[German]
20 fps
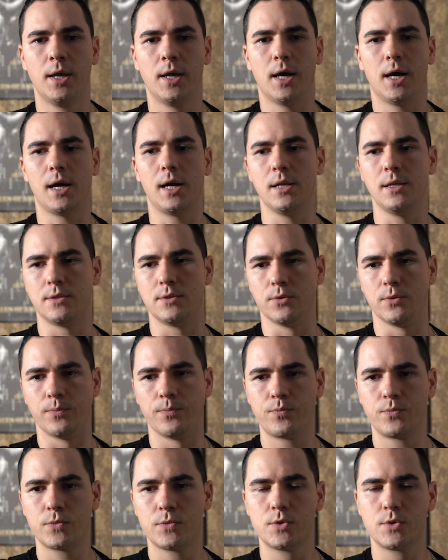Also,
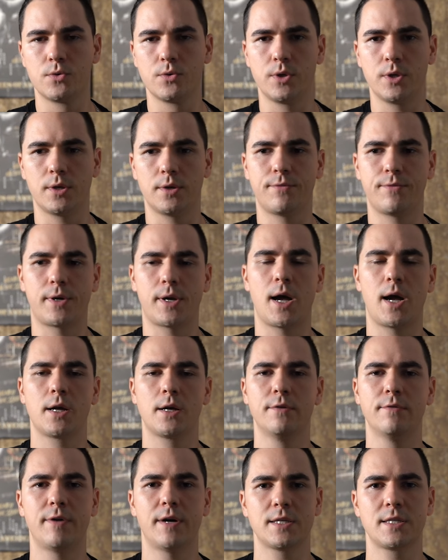zu der
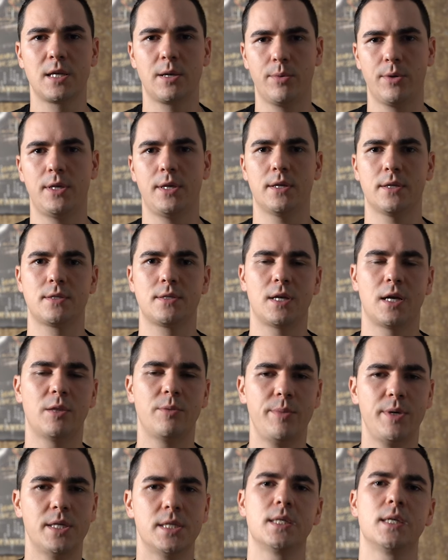Frage, was habe ich jetzt
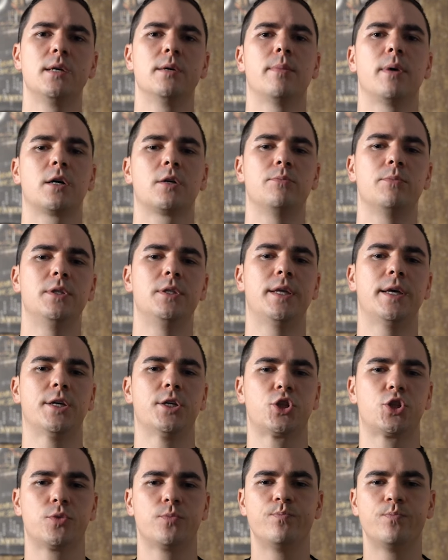an Miese gemacht mit
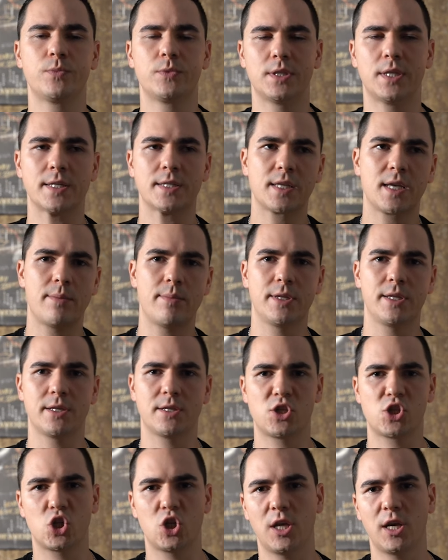Dash? Das kann man
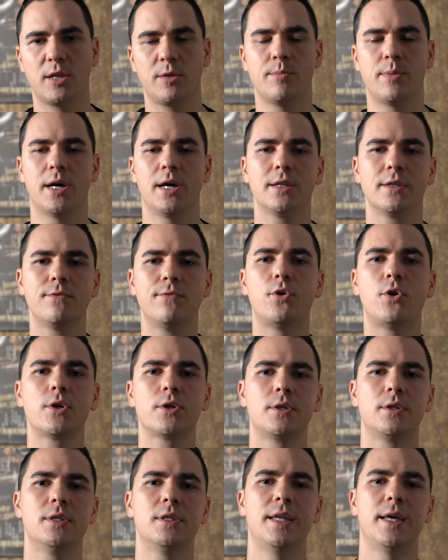jetzt schlecht
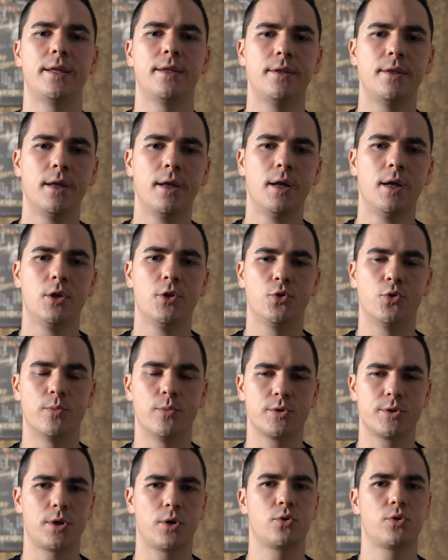beantworten, denn du
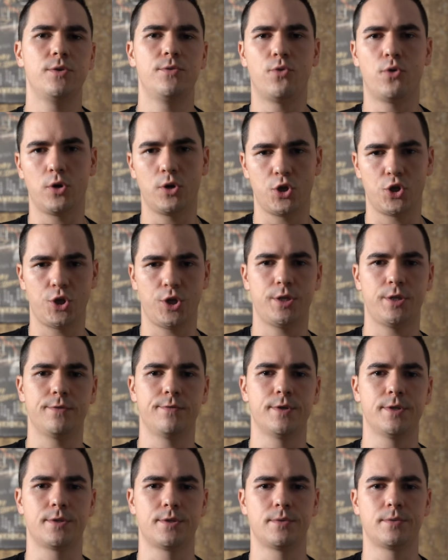musst auch die Vorgeschichte
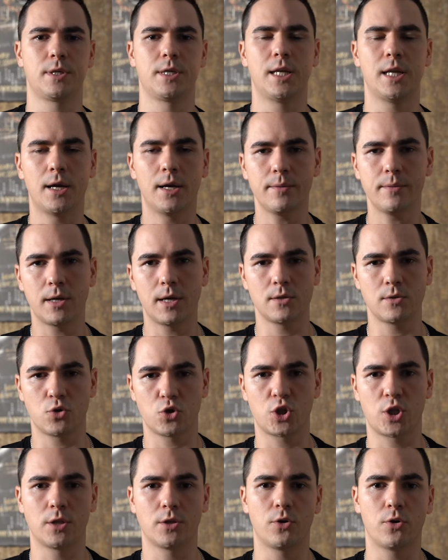wissen. Klar, also
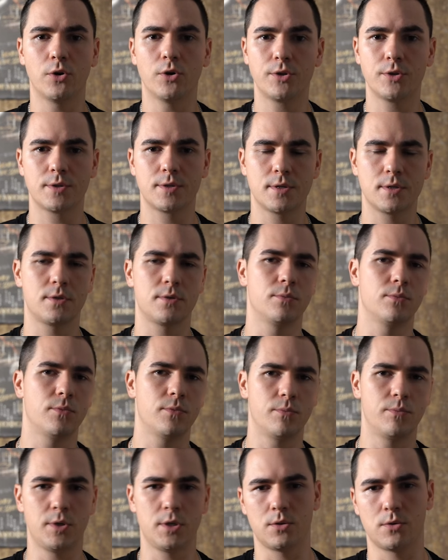Stand heute ist es
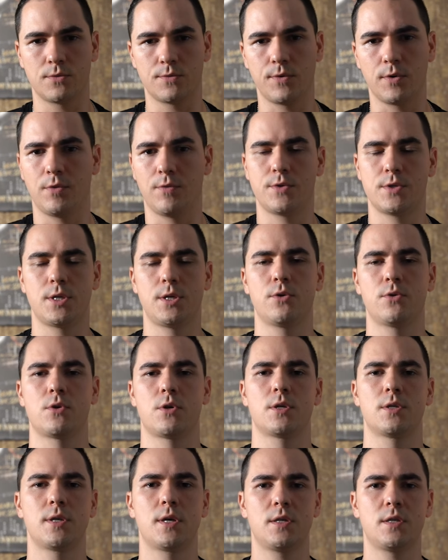minus 50
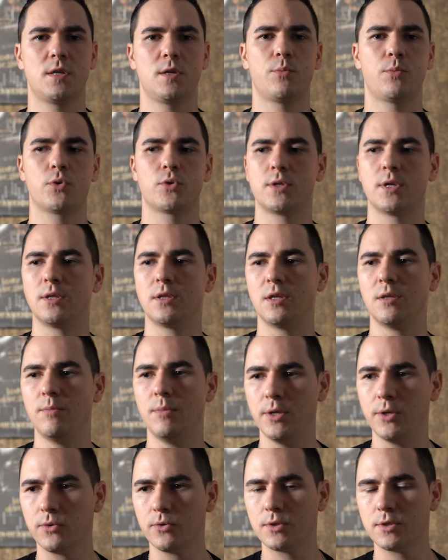oder 60 Prozent im
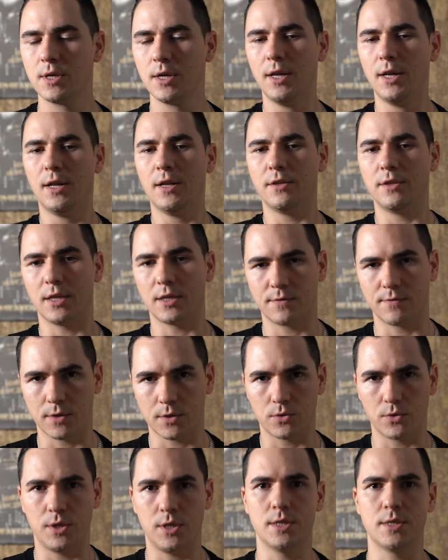Minus, das
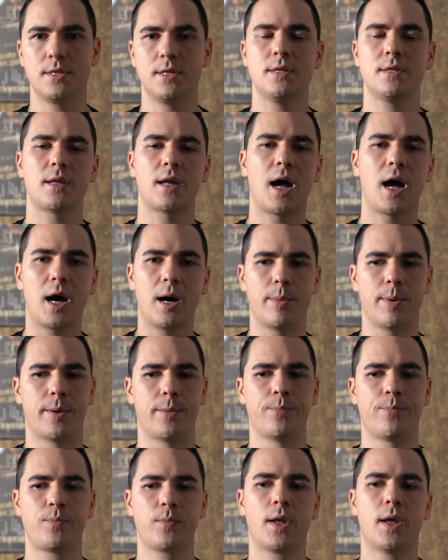was du hier siehst.
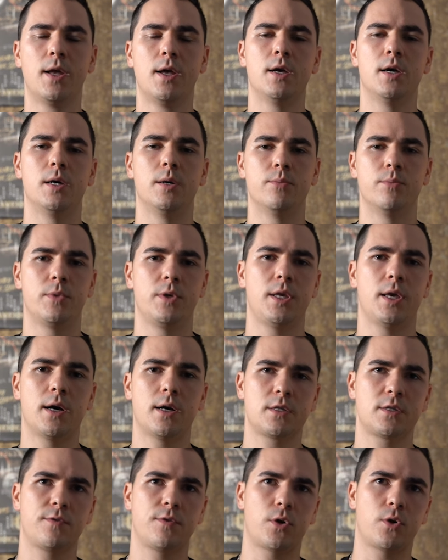Aber im
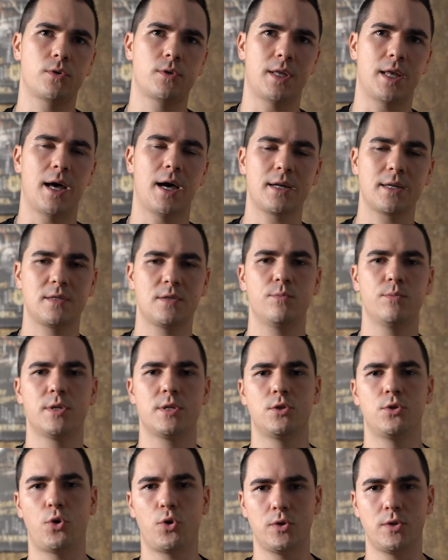Jahr 2018
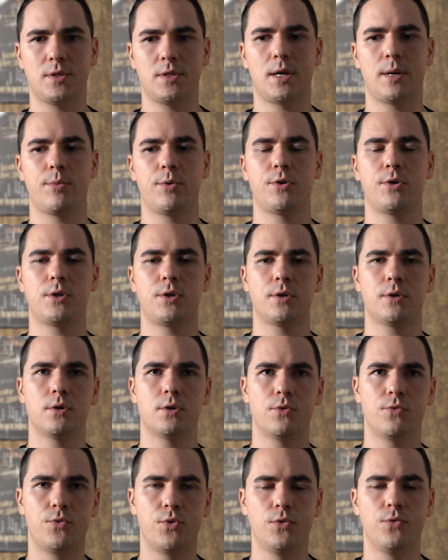bis 2019 habe ich
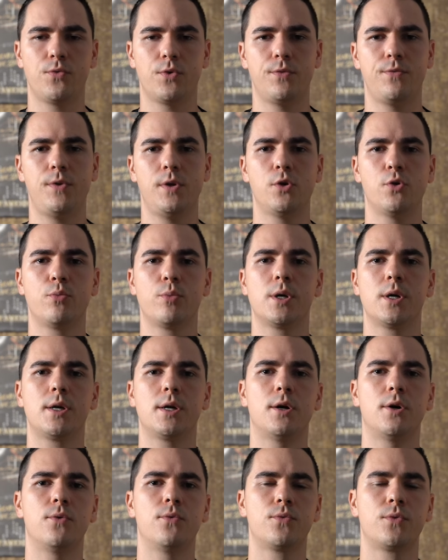5 äh, Ethereum
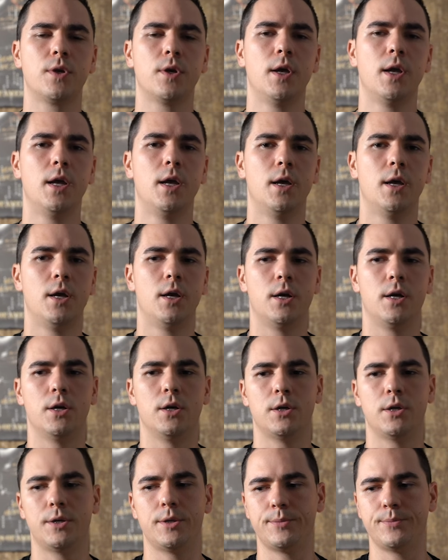gekauft
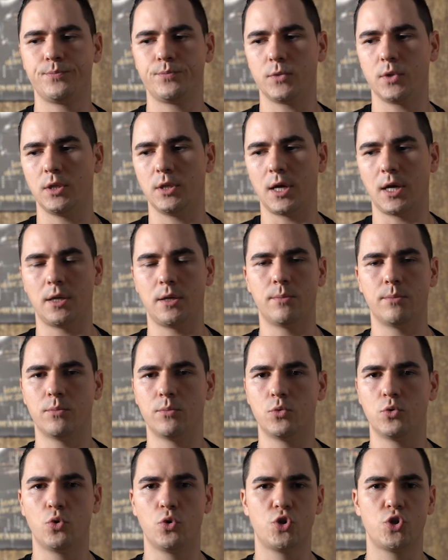äh, in
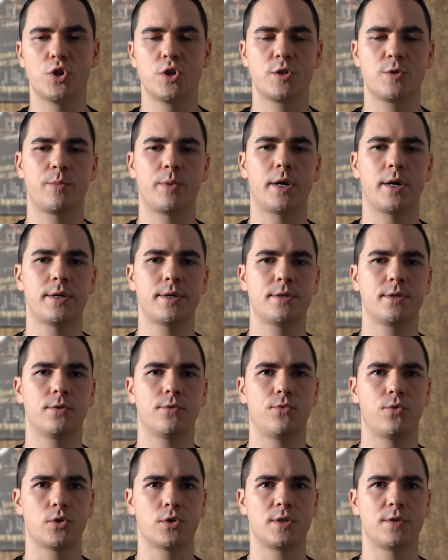einem Durchschnittspreis
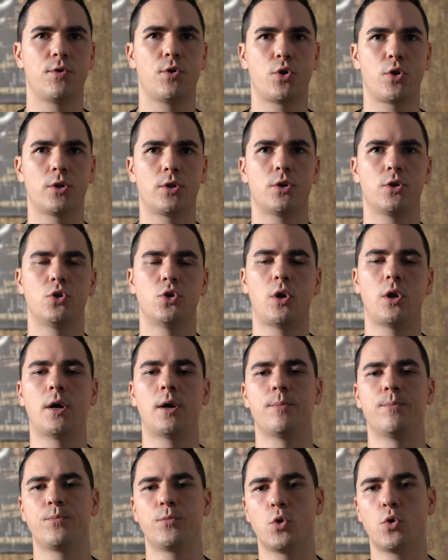von 200
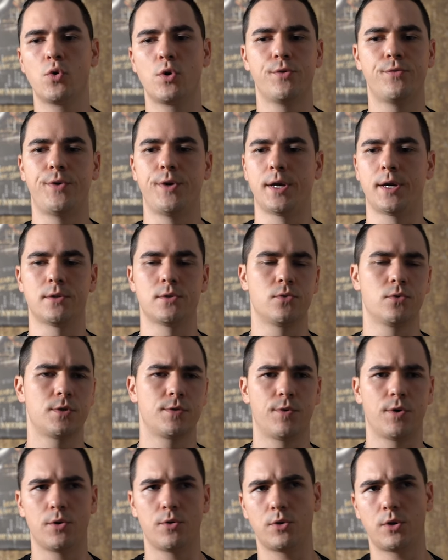Dollar ungefähr, also
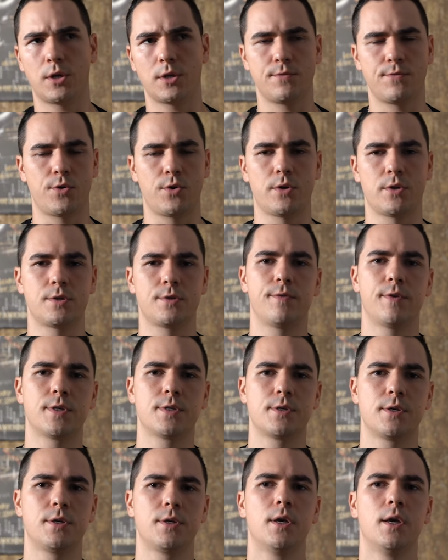200,
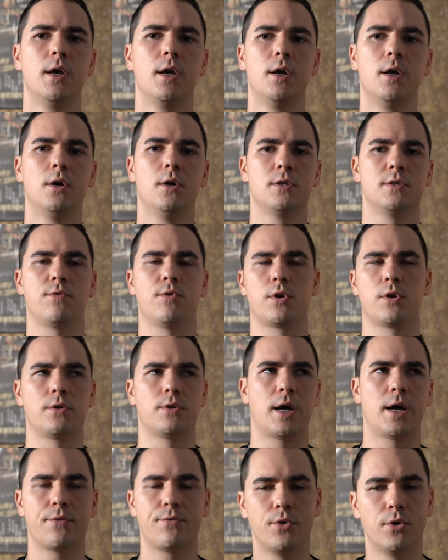220 Dollar.
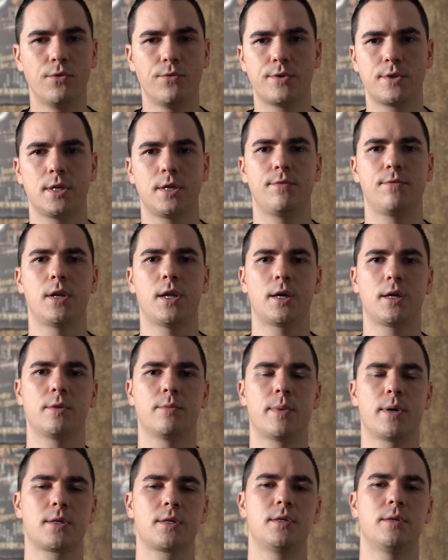250 vielleicht
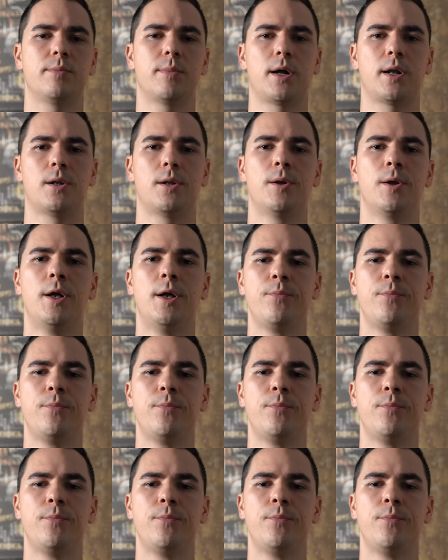maximal.